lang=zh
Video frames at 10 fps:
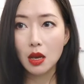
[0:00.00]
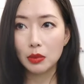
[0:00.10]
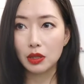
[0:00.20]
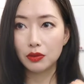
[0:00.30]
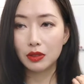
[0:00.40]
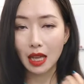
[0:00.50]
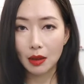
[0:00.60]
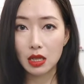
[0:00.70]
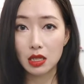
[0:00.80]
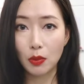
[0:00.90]
皮肤
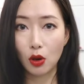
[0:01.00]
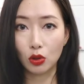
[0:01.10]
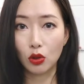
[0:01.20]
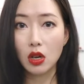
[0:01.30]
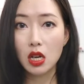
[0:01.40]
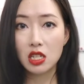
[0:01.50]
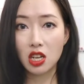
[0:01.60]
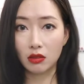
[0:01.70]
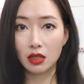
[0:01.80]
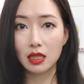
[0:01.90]
大面积爆痘
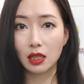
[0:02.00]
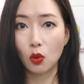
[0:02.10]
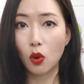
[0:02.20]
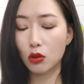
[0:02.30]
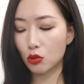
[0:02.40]
这样的情况。